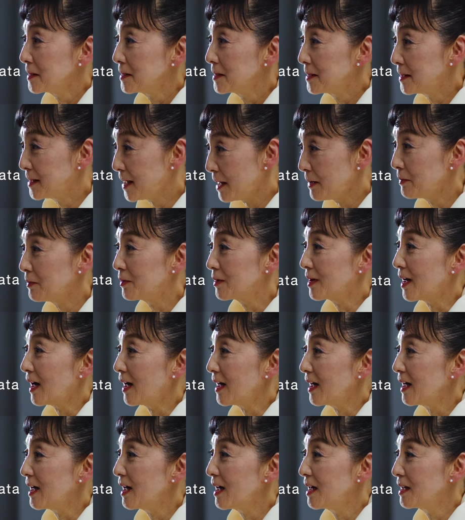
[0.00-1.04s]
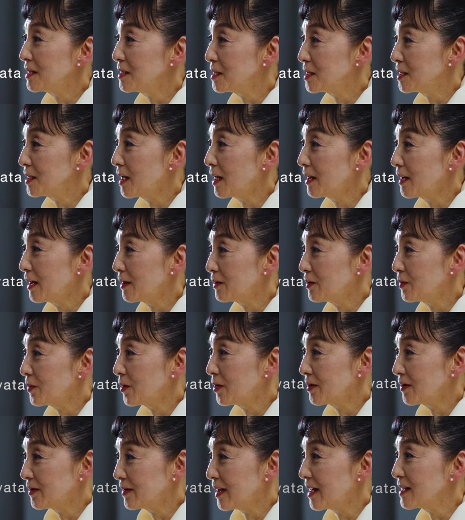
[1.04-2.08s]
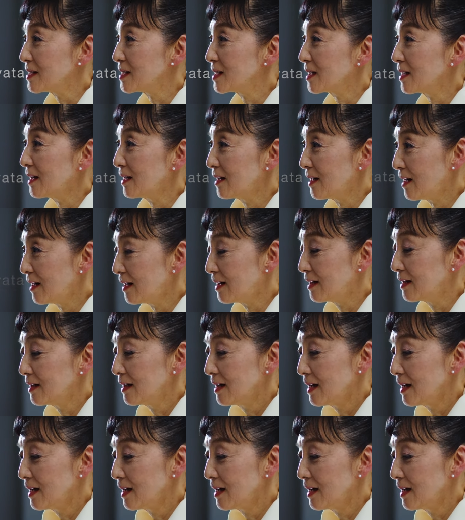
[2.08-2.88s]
全部が演じられるものですから